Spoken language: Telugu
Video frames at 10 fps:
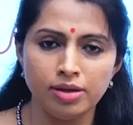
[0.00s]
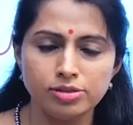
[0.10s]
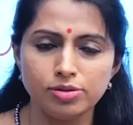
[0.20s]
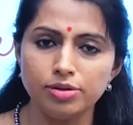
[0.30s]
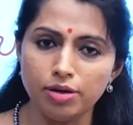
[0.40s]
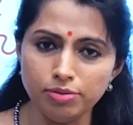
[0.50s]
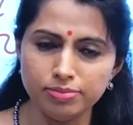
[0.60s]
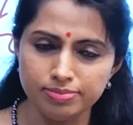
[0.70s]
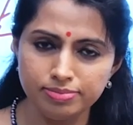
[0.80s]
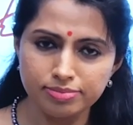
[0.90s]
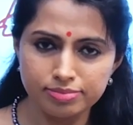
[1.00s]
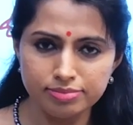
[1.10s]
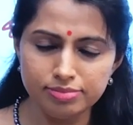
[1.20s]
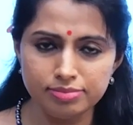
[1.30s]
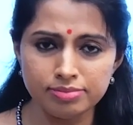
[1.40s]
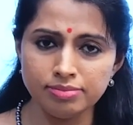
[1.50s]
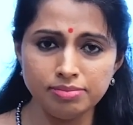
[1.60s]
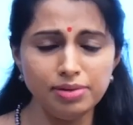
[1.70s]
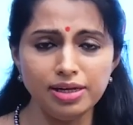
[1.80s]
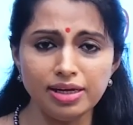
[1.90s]
సో నో
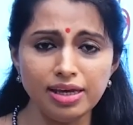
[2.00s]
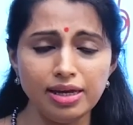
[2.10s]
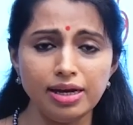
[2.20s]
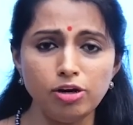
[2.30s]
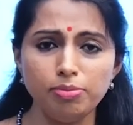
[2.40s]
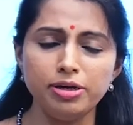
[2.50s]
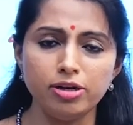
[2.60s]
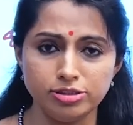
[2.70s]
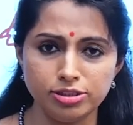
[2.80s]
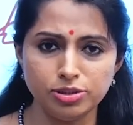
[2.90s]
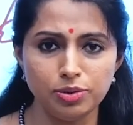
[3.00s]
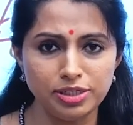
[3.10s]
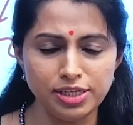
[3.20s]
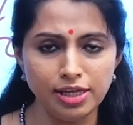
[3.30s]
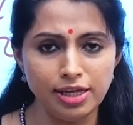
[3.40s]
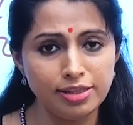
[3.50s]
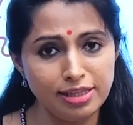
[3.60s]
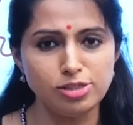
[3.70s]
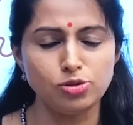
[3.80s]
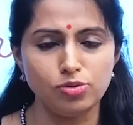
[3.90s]
మనకి ఎండోమెట్రియాసిస్ గురించి
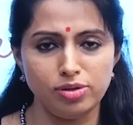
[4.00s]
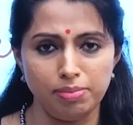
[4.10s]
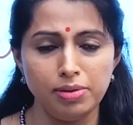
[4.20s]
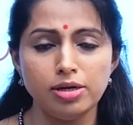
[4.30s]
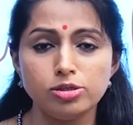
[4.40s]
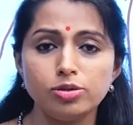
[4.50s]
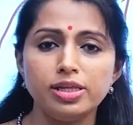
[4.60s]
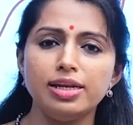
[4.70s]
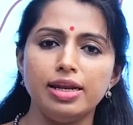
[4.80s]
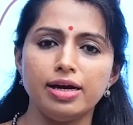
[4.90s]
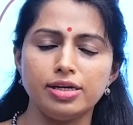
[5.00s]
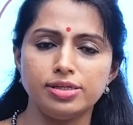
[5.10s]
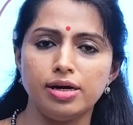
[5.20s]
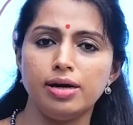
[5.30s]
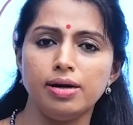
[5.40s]
తెలుసుకున్నాం సో దీని లక్ష